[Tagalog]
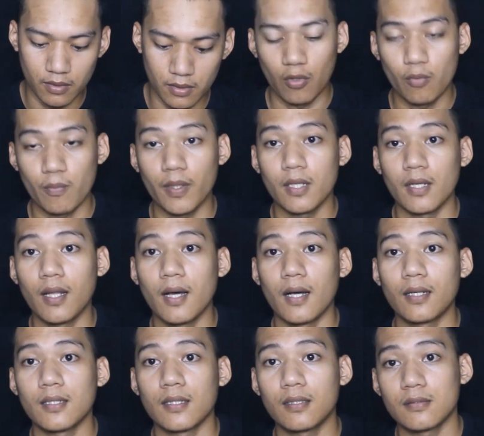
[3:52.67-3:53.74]
Open
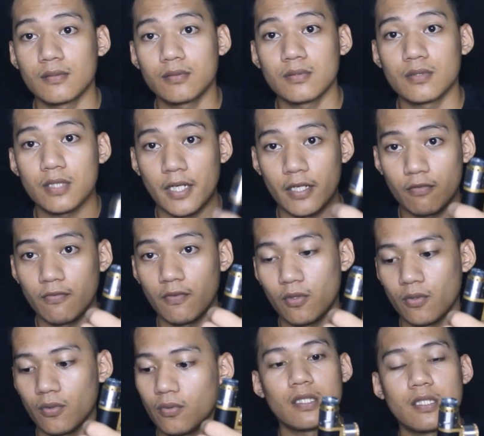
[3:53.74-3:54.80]
lang sa
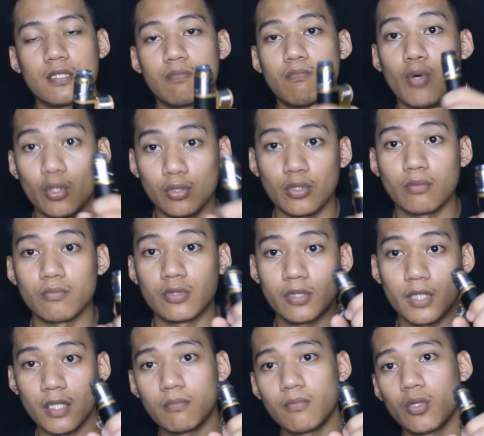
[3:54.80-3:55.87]
airflow is bottom,
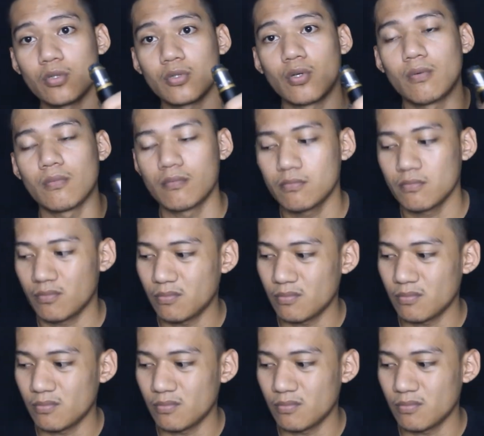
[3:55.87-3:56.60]
straight bottom